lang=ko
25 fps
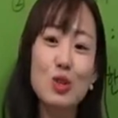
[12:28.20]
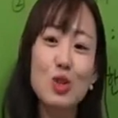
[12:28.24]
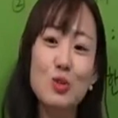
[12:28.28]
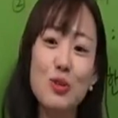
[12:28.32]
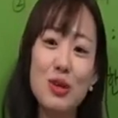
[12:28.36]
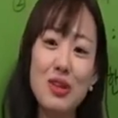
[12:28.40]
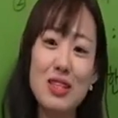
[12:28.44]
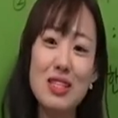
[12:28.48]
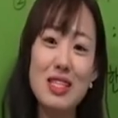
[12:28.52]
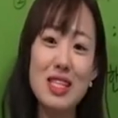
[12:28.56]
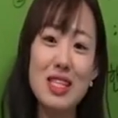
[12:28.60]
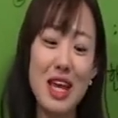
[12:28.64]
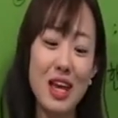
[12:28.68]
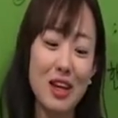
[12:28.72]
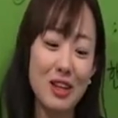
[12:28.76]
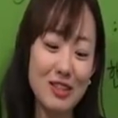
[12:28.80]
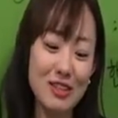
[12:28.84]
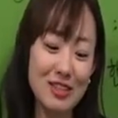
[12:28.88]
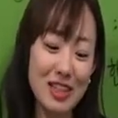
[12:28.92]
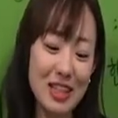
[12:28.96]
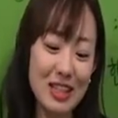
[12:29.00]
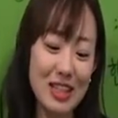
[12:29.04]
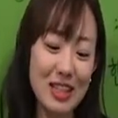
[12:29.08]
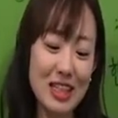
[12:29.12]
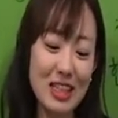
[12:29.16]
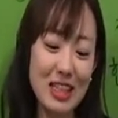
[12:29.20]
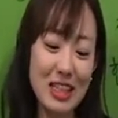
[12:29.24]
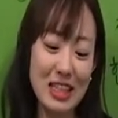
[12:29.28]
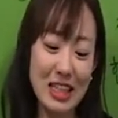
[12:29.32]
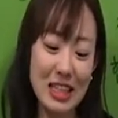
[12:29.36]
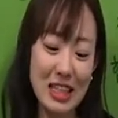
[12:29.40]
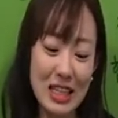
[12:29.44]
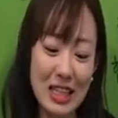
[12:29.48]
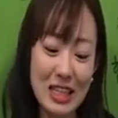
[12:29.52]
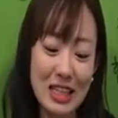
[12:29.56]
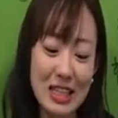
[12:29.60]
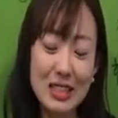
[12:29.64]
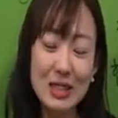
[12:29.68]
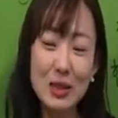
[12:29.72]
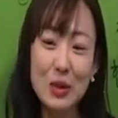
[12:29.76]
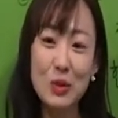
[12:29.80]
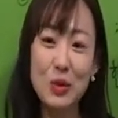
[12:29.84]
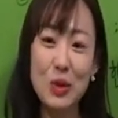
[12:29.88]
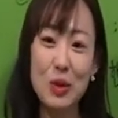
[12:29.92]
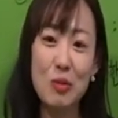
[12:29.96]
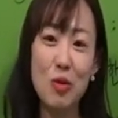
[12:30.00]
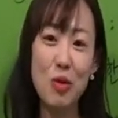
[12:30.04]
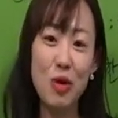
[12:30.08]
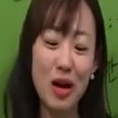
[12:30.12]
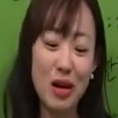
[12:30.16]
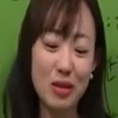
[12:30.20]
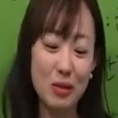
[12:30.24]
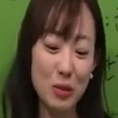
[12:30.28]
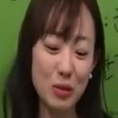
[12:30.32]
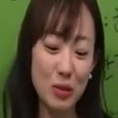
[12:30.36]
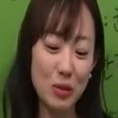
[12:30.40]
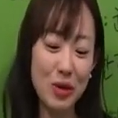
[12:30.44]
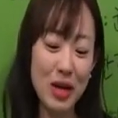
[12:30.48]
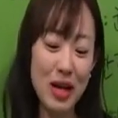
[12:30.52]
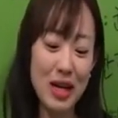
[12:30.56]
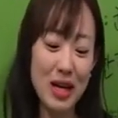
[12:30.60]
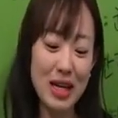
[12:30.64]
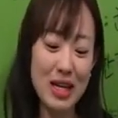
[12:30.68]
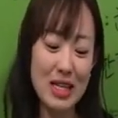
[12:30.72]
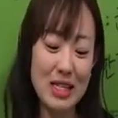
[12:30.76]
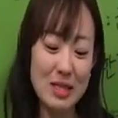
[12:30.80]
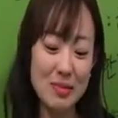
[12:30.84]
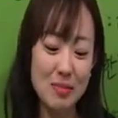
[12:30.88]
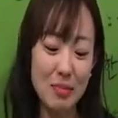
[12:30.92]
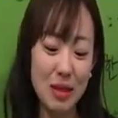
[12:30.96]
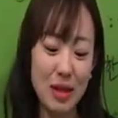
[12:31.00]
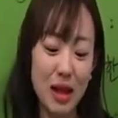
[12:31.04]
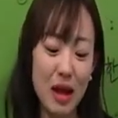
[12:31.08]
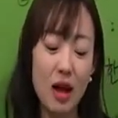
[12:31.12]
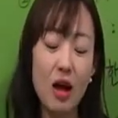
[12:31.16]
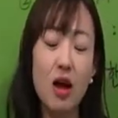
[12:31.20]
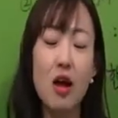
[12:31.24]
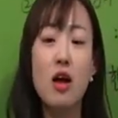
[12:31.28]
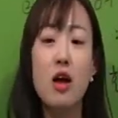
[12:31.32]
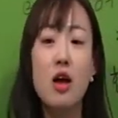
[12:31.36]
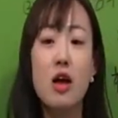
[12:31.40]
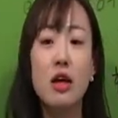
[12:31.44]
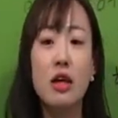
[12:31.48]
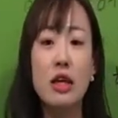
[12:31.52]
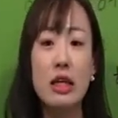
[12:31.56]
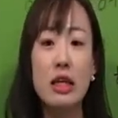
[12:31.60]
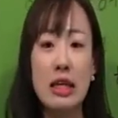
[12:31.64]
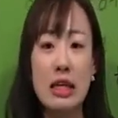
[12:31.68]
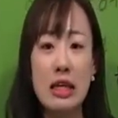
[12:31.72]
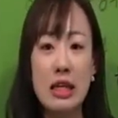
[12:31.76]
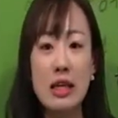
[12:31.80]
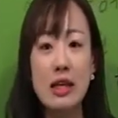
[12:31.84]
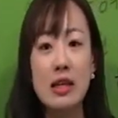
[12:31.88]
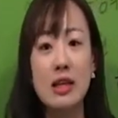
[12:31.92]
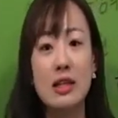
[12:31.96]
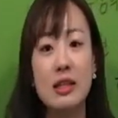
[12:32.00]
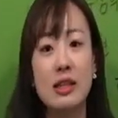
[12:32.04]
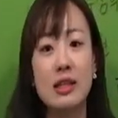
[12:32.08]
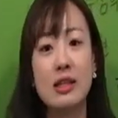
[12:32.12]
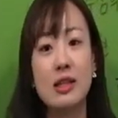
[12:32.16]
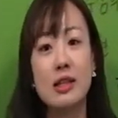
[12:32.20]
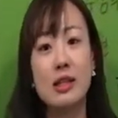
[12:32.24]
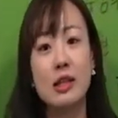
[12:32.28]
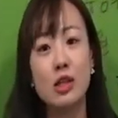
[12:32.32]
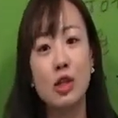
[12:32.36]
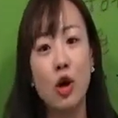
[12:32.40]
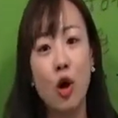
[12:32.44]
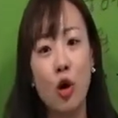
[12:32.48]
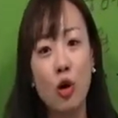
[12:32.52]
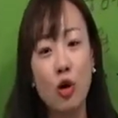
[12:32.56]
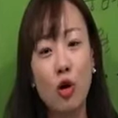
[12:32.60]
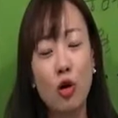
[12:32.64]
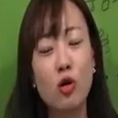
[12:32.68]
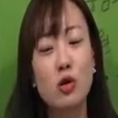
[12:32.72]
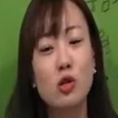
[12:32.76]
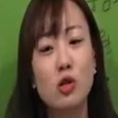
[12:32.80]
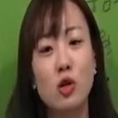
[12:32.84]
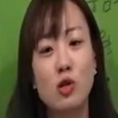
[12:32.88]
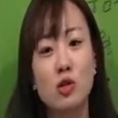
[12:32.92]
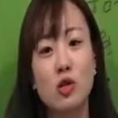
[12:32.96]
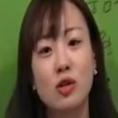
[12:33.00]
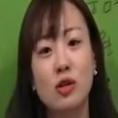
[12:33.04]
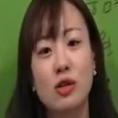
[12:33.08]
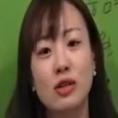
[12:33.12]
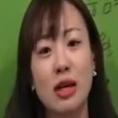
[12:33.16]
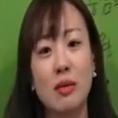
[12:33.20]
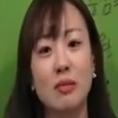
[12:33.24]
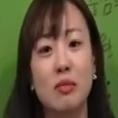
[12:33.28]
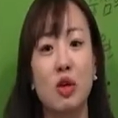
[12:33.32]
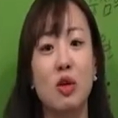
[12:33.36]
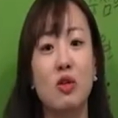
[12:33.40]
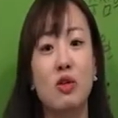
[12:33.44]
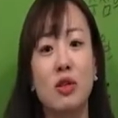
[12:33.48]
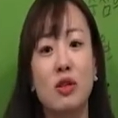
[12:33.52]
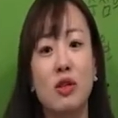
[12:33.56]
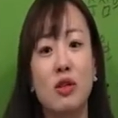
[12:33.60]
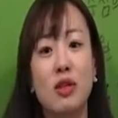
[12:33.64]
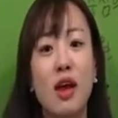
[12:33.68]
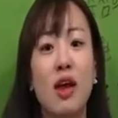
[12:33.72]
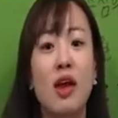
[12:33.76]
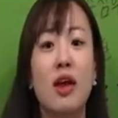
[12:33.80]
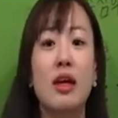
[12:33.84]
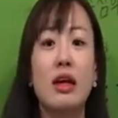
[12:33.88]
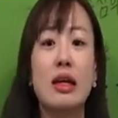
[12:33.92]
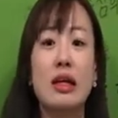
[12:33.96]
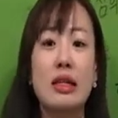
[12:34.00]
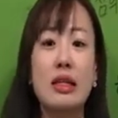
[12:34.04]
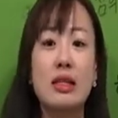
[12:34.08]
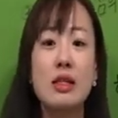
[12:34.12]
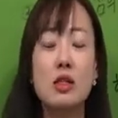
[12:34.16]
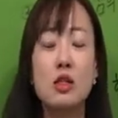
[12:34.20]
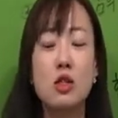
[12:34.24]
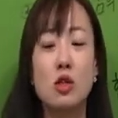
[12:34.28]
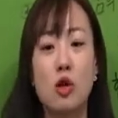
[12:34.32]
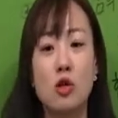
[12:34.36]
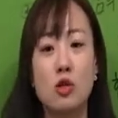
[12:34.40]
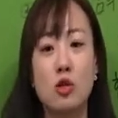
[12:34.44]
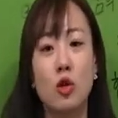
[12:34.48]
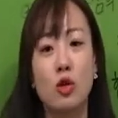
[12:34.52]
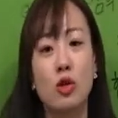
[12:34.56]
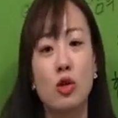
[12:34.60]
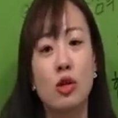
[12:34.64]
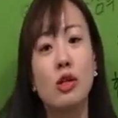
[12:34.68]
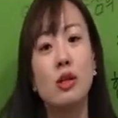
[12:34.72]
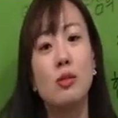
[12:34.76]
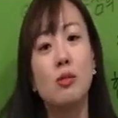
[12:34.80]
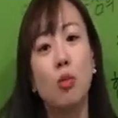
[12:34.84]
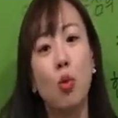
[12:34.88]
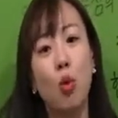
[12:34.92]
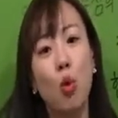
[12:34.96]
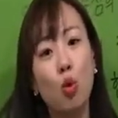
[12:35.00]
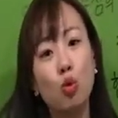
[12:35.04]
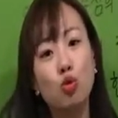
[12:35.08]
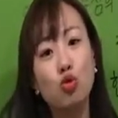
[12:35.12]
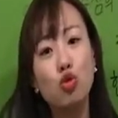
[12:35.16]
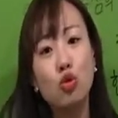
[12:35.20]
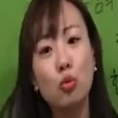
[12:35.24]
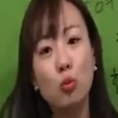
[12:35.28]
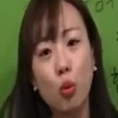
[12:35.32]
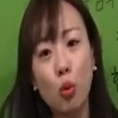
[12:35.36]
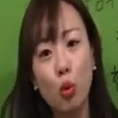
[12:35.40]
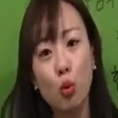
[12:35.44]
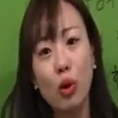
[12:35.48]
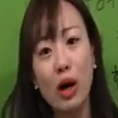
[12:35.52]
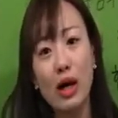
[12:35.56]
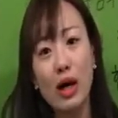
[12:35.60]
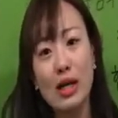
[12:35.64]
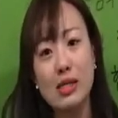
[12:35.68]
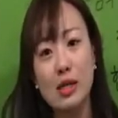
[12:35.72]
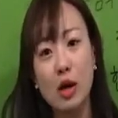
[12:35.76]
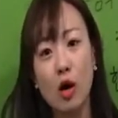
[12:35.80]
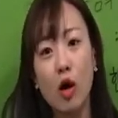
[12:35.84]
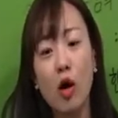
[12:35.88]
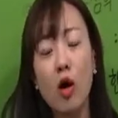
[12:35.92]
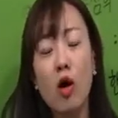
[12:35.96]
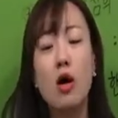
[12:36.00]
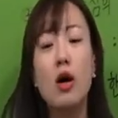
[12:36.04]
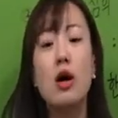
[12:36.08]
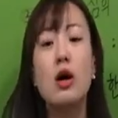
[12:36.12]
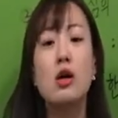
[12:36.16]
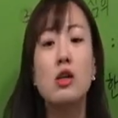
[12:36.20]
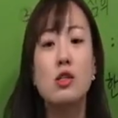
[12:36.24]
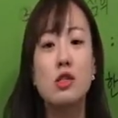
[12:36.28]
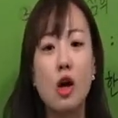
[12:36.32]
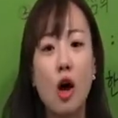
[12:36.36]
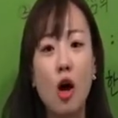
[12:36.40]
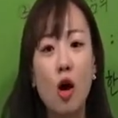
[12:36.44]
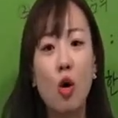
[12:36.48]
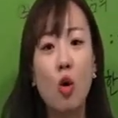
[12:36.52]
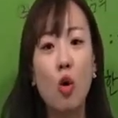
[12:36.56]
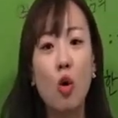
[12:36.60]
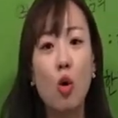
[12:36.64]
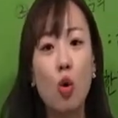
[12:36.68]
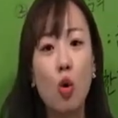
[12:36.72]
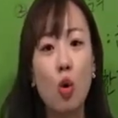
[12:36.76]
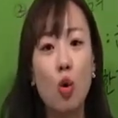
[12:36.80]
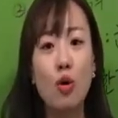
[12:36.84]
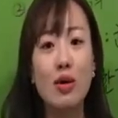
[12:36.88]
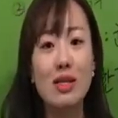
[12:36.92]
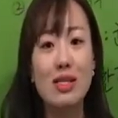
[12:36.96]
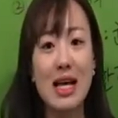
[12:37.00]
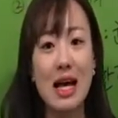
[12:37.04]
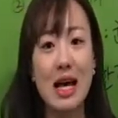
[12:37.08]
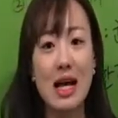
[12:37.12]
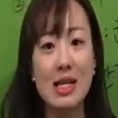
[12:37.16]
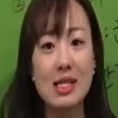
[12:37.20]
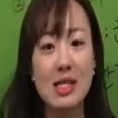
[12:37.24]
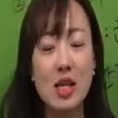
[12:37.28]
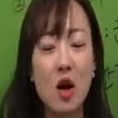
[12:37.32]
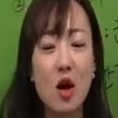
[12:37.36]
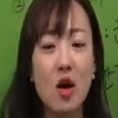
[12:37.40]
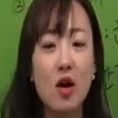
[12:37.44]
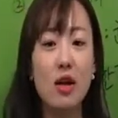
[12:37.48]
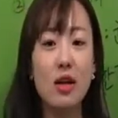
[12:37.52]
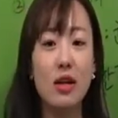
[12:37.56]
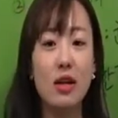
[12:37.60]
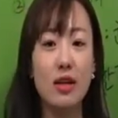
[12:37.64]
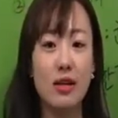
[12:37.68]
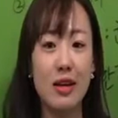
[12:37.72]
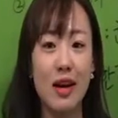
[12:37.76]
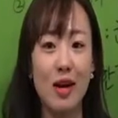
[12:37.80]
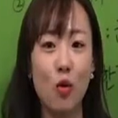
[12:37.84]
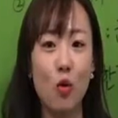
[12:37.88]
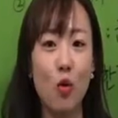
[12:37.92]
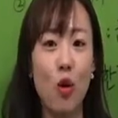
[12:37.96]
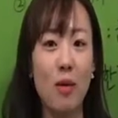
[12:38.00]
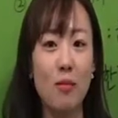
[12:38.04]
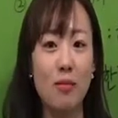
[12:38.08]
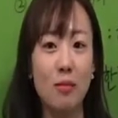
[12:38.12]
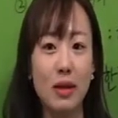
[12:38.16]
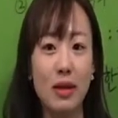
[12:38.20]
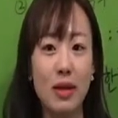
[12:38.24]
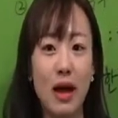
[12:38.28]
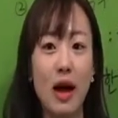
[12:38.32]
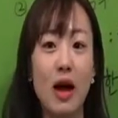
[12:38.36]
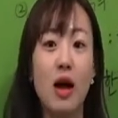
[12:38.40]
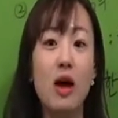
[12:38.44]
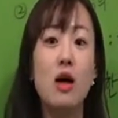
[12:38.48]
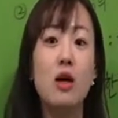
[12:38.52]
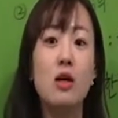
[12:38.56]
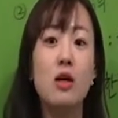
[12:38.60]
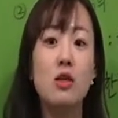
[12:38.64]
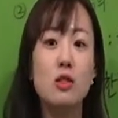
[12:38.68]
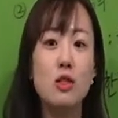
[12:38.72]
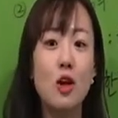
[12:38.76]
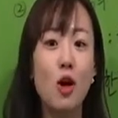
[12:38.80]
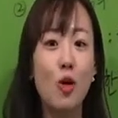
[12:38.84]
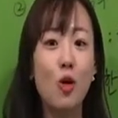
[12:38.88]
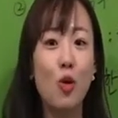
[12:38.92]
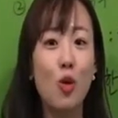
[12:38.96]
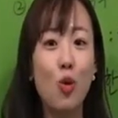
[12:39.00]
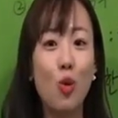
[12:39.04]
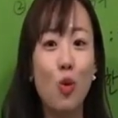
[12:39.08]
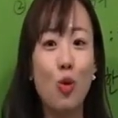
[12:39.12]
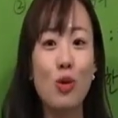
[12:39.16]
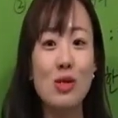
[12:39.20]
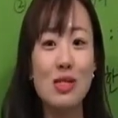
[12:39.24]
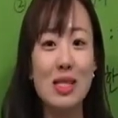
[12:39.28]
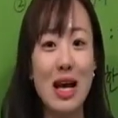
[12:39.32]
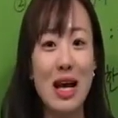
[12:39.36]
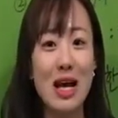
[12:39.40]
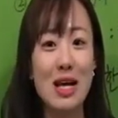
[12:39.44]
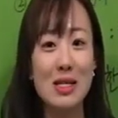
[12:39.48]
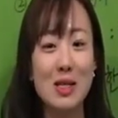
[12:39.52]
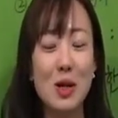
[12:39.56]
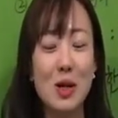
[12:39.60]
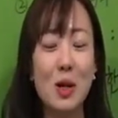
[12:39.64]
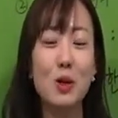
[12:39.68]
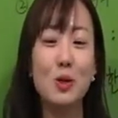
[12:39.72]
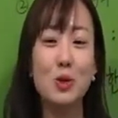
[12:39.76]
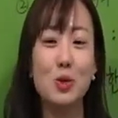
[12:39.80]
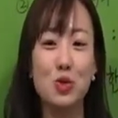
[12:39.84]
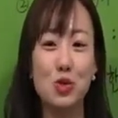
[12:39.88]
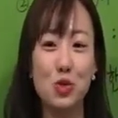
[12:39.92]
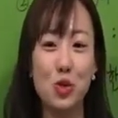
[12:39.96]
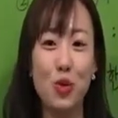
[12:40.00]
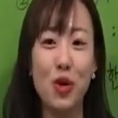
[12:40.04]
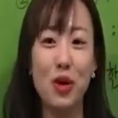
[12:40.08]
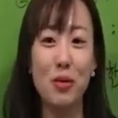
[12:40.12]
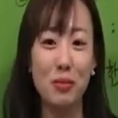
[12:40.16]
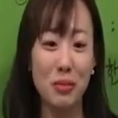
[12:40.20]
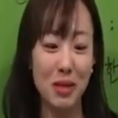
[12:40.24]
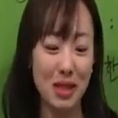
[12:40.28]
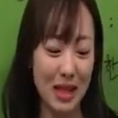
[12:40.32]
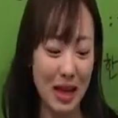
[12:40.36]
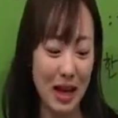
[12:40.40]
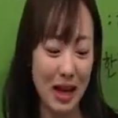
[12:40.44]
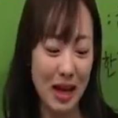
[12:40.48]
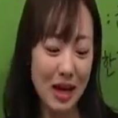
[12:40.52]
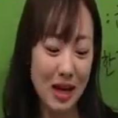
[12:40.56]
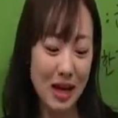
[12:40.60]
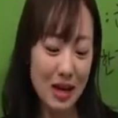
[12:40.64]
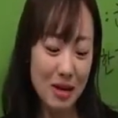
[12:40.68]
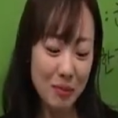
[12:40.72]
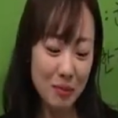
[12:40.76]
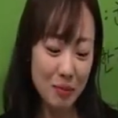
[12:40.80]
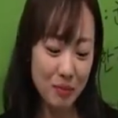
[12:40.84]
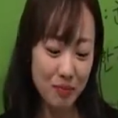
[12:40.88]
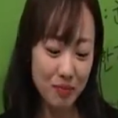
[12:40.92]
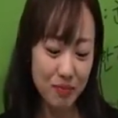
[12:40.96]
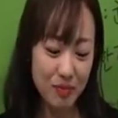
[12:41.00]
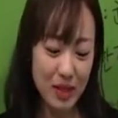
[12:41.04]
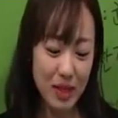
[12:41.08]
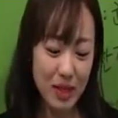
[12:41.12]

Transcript: 두 번째, 우리는 이익으로 넘어가도록 하겠습니다. 이익은 여러 저서를 남겼는데 그 저서를 모두 모아서 성호사설이라고 합니다. 성호사설 중요합니다.